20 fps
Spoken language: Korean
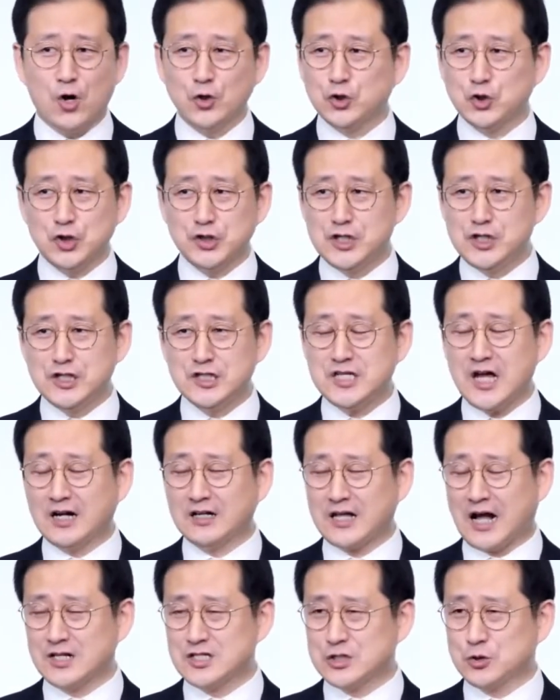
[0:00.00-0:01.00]
어떤 일이
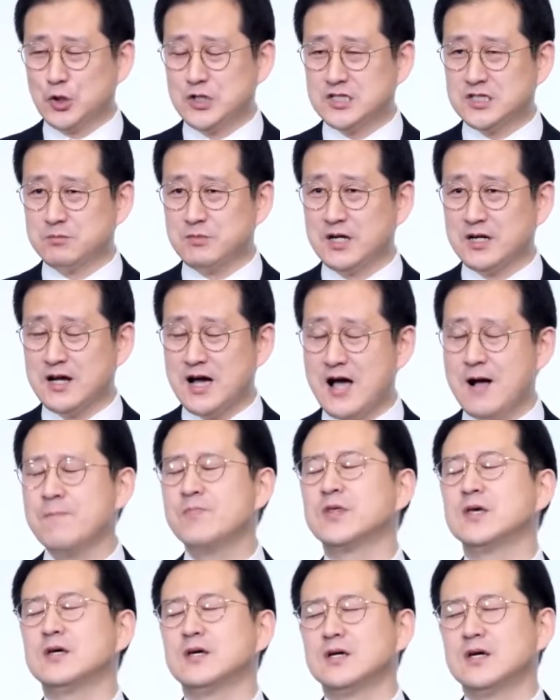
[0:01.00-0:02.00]
닥치고
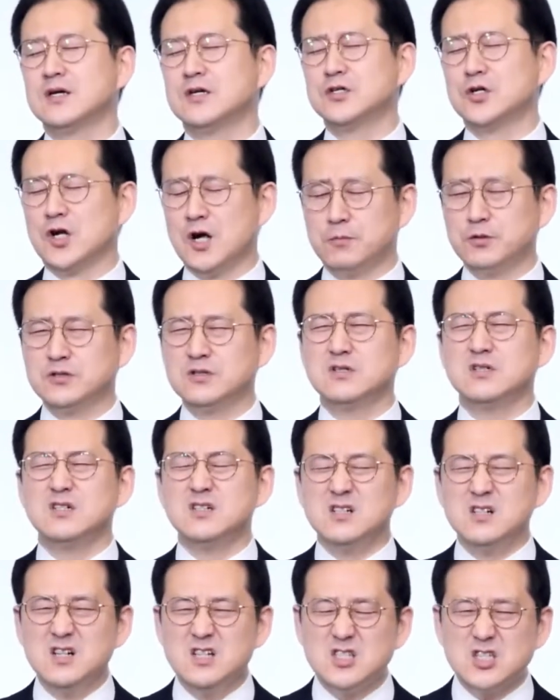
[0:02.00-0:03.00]
있습니까? 여러분
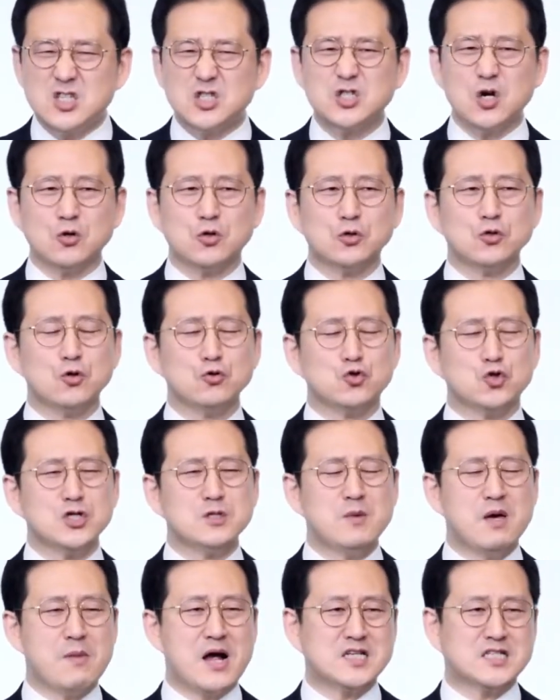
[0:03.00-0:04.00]
의지적으로
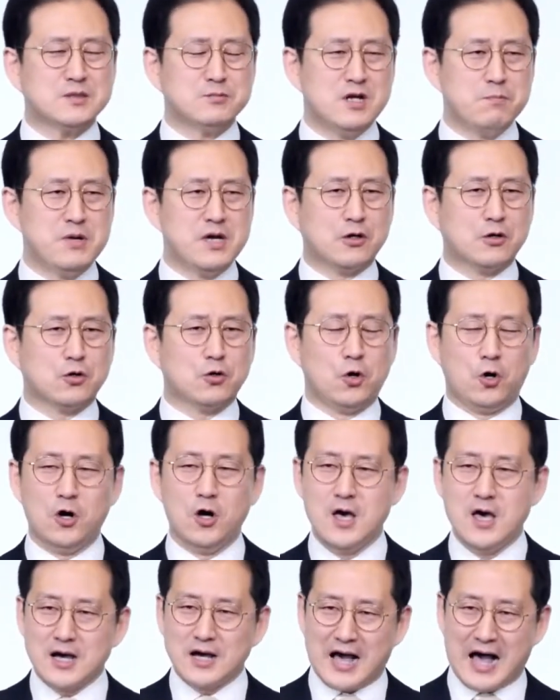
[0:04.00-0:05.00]
주님의 말씀을
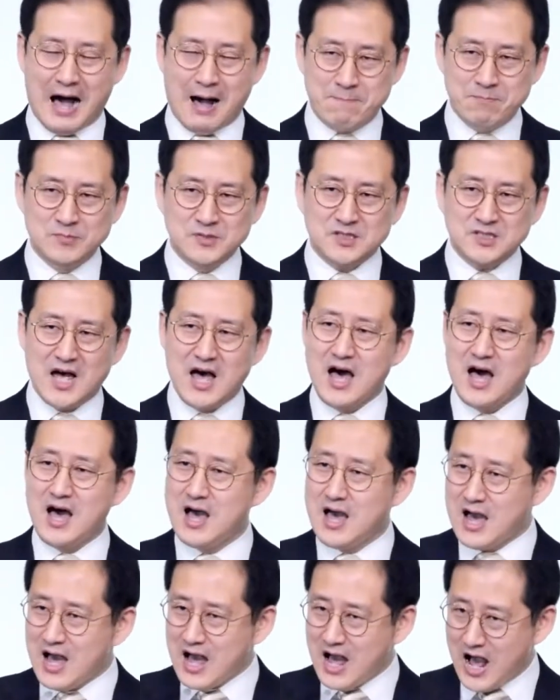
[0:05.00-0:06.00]
믿고
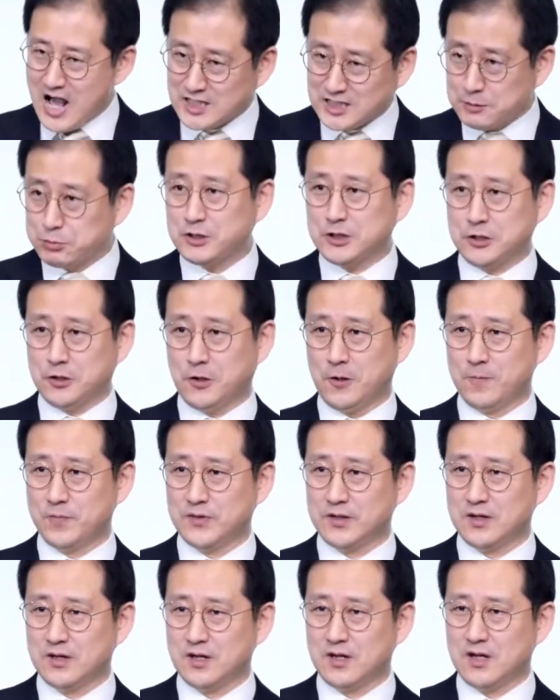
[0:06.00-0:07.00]
감사하십시오.
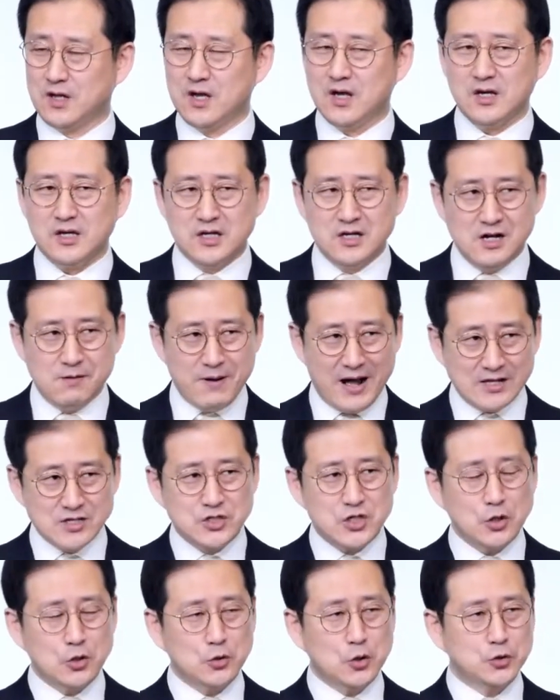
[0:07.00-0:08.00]

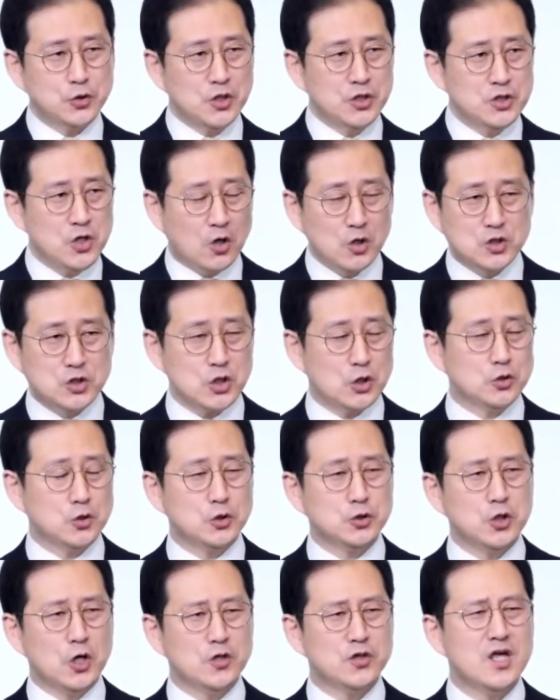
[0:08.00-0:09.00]
일반적으로든
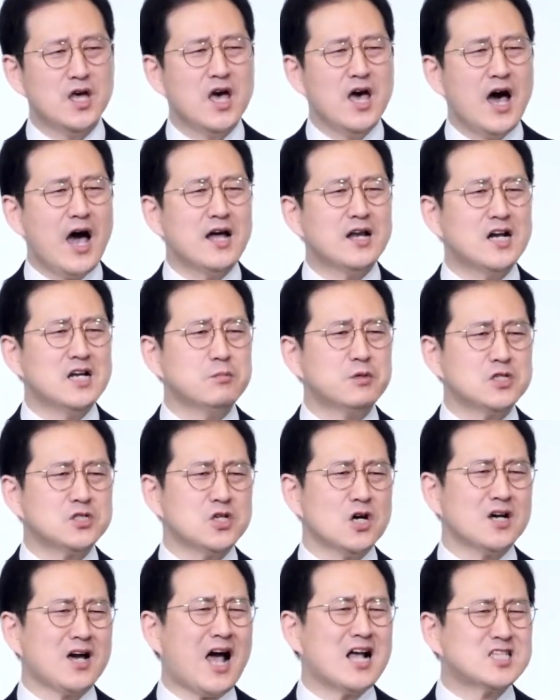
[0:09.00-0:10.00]
영적으로든
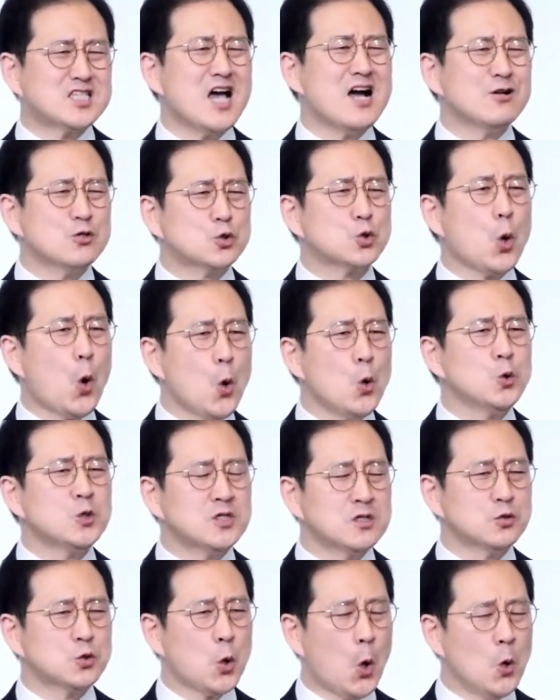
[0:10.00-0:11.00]
하나님께서 가장
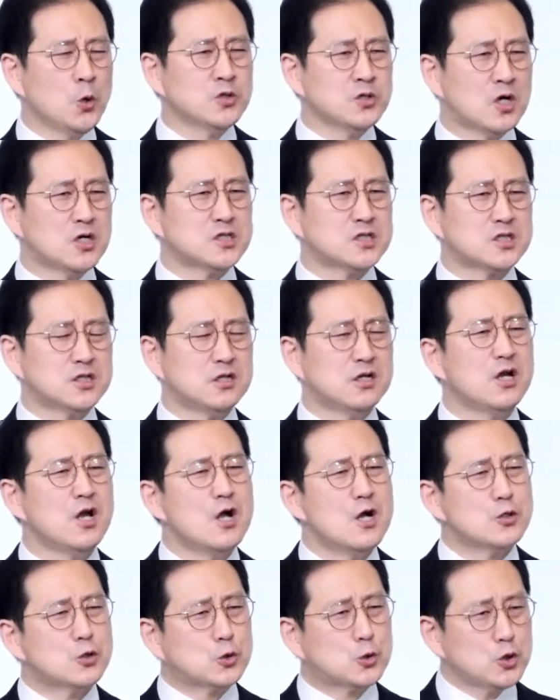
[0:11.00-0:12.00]
좋으신 좋은 것을
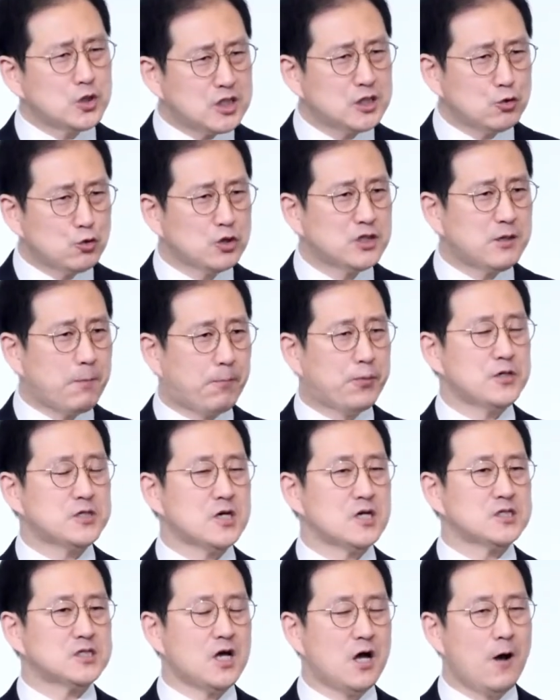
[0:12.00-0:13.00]
주시고
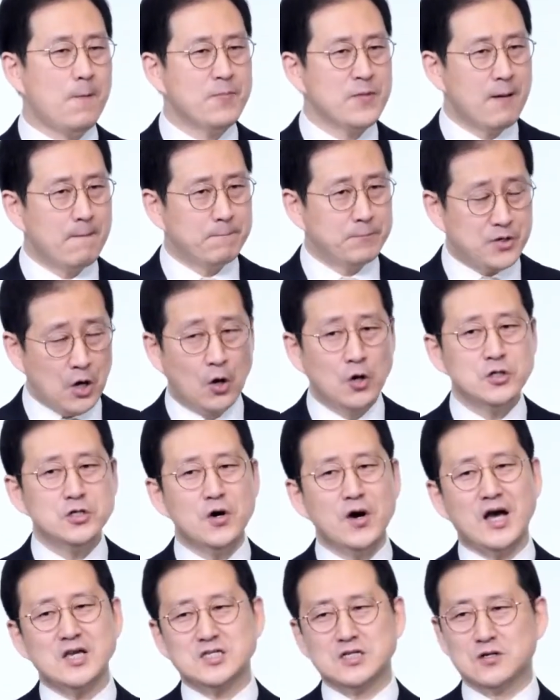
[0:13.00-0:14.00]
싶으셔서
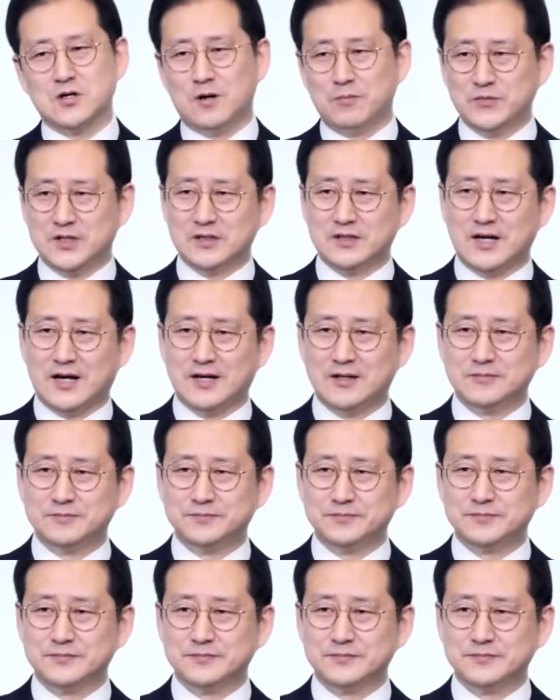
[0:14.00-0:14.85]
명령하신 겁니다.